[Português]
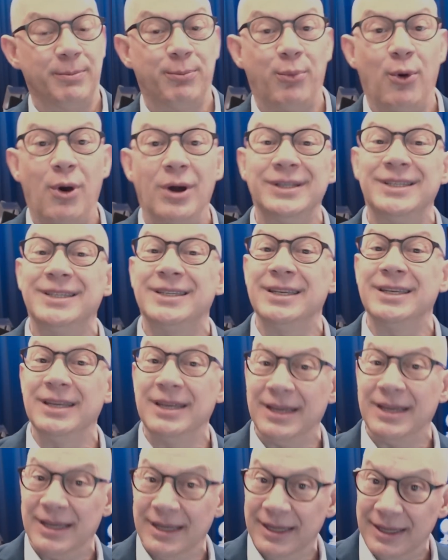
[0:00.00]
E pode
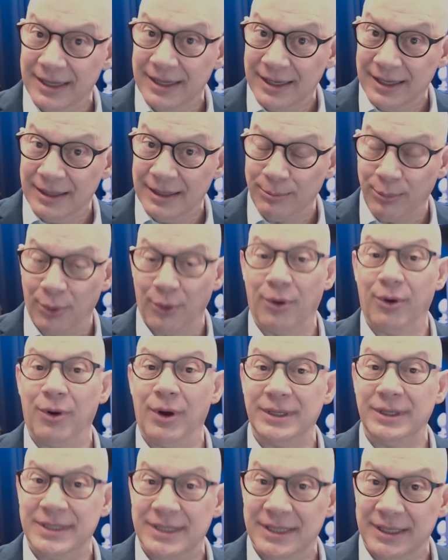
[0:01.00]
ser,
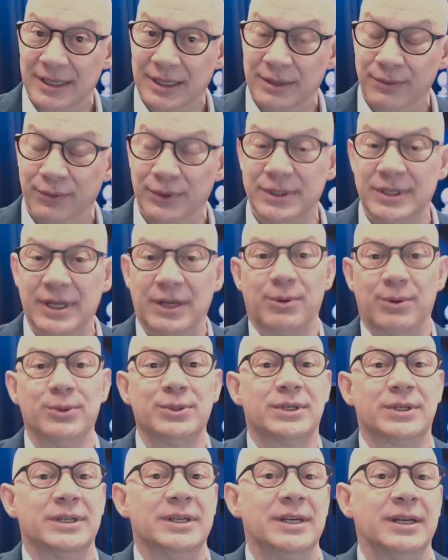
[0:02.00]
pode ser que você
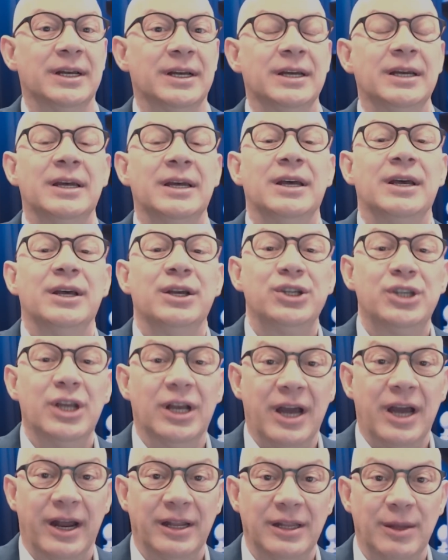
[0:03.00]
consiga
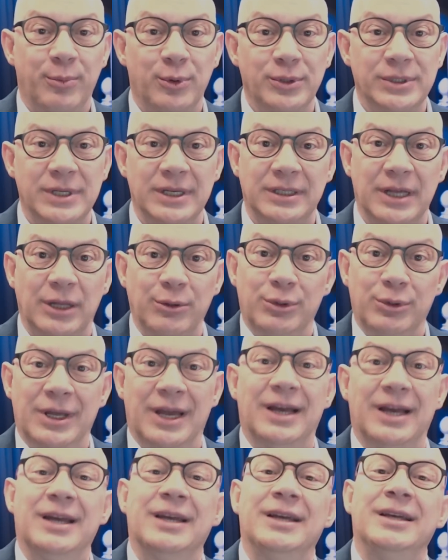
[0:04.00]
chegar na
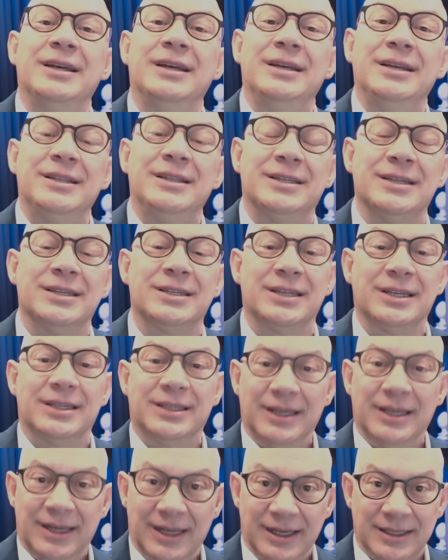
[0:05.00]
aposentadoria antes de
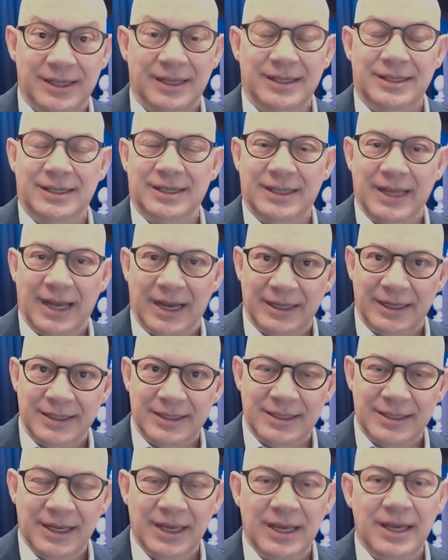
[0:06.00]
ter essas
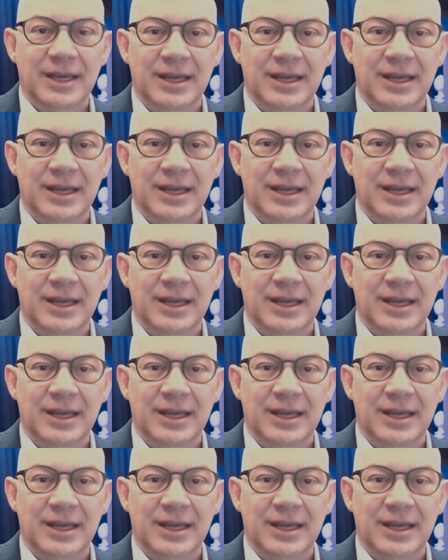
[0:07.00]
idades,